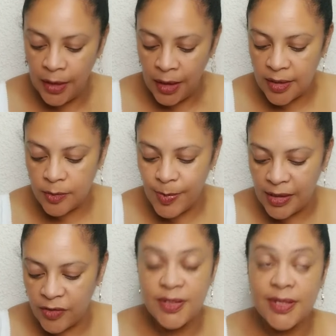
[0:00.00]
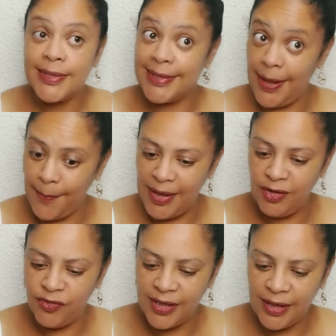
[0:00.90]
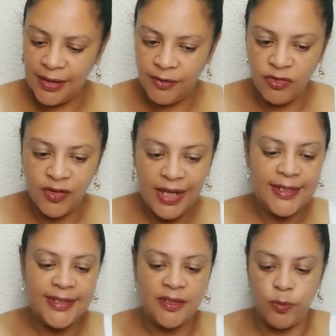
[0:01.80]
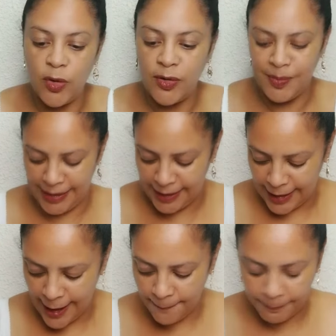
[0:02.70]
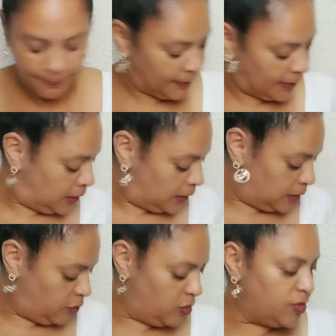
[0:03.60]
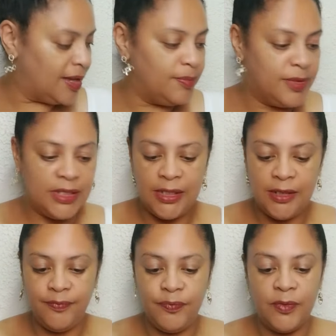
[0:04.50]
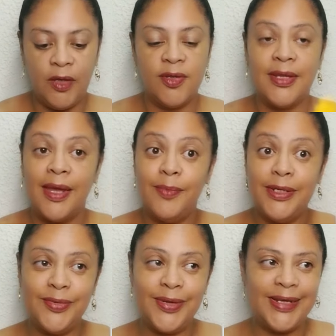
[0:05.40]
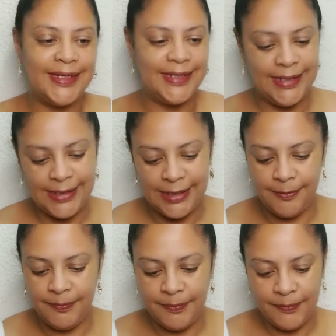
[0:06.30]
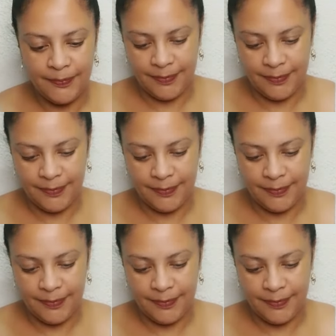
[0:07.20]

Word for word: E espero que vocês também fiquem felizes por mim, tá? Então, vamos abrir. Eu vou estar abrindo ela aqui. Aqui.